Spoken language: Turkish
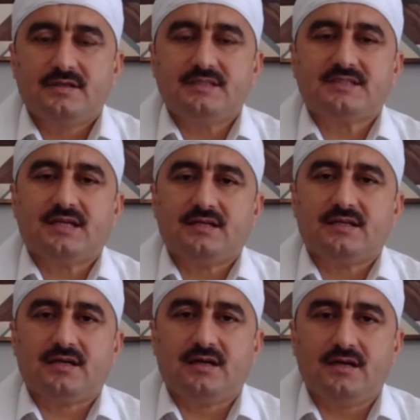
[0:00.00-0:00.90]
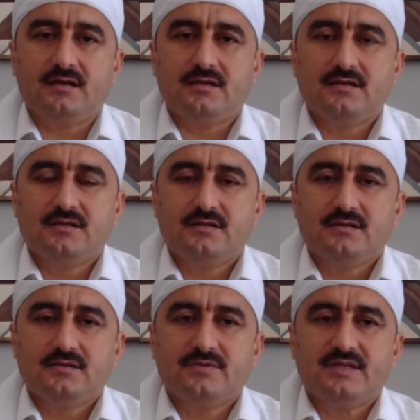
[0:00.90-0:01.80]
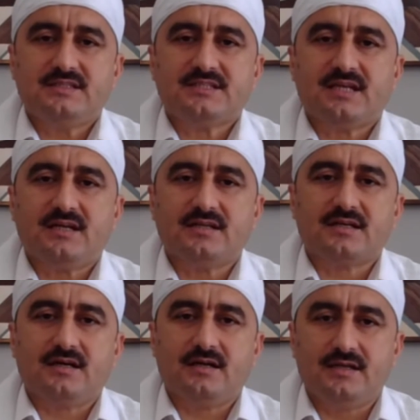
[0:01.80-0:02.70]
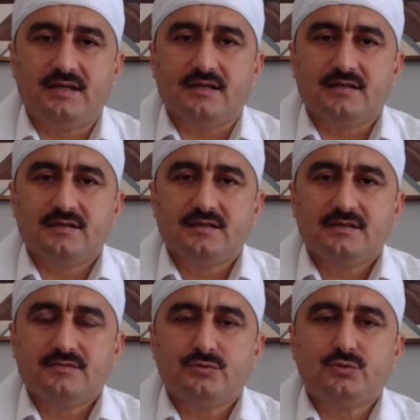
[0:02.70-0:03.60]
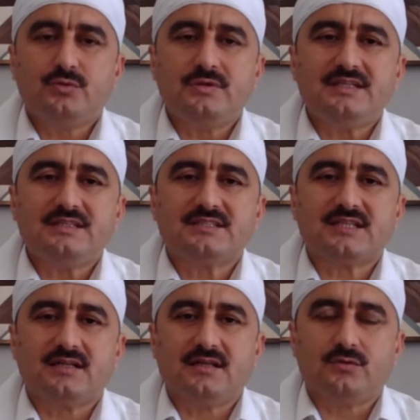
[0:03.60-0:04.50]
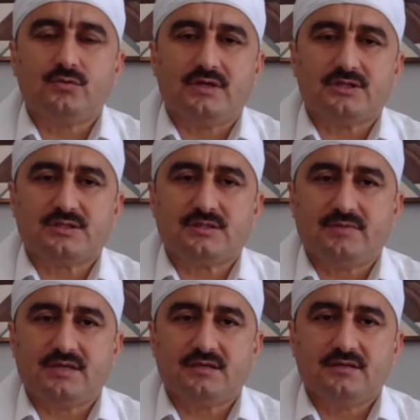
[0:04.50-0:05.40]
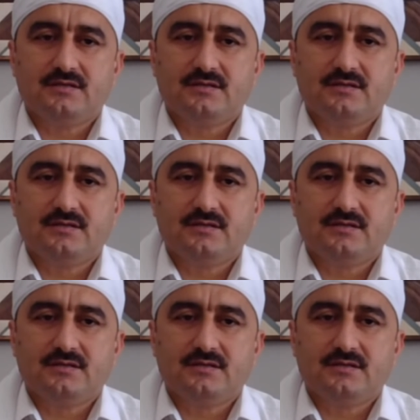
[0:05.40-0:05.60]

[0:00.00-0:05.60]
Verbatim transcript: lisan-ı hal ve lisan-ı kaliyle bütün insanlığa ulaştırmak,